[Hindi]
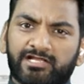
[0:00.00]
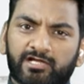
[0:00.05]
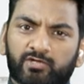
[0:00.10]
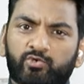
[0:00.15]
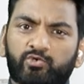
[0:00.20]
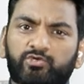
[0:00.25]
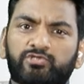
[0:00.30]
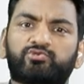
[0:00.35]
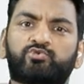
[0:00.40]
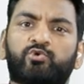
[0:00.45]

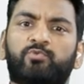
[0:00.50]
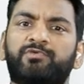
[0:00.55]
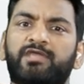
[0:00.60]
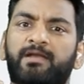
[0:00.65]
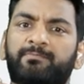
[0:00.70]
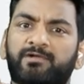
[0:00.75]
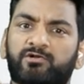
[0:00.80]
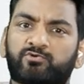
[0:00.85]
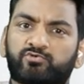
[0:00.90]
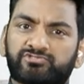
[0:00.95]
करोगे तो भी
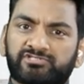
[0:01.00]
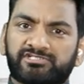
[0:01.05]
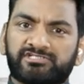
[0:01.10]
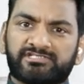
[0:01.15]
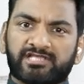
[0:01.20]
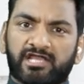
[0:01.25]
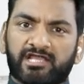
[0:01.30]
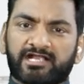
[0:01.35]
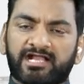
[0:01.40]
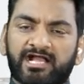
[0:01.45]
आपका कुछ नहीं
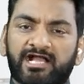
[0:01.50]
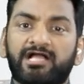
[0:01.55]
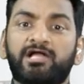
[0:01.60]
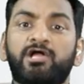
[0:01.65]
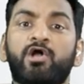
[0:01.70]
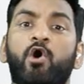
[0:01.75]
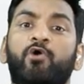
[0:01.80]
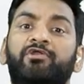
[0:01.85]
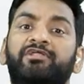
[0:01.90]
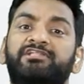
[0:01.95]
जाएगा
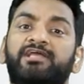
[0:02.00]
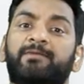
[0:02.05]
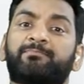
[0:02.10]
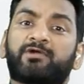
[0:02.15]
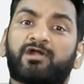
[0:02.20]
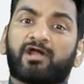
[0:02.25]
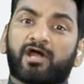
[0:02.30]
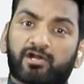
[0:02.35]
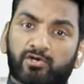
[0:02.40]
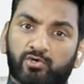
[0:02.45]
और यदि
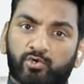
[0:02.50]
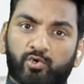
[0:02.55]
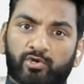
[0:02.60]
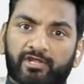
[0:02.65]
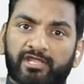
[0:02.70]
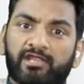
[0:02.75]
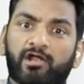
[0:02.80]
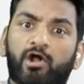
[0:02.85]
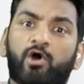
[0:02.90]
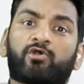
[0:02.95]
आप कर
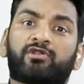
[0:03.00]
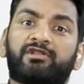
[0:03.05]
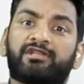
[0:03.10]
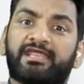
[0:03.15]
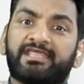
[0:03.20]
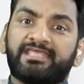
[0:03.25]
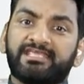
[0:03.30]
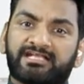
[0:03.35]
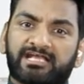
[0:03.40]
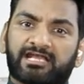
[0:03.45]
लोगे और
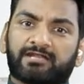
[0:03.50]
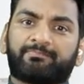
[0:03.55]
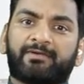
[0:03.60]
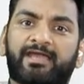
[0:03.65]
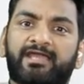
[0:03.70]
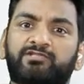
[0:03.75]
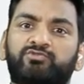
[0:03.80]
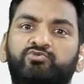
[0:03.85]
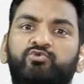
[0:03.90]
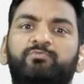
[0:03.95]
नहीं कर
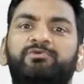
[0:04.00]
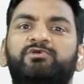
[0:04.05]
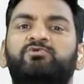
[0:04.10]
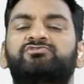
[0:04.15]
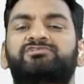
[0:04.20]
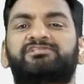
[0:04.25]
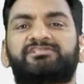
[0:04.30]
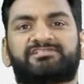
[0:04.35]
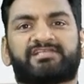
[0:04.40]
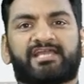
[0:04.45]
पाए तो भी
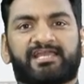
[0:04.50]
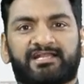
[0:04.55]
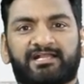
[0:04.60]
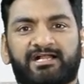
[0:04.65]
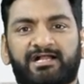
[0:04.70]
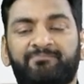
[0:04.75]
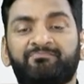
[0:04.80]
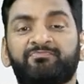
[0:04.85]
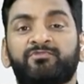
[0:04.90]
कुछ नहीं जाएगा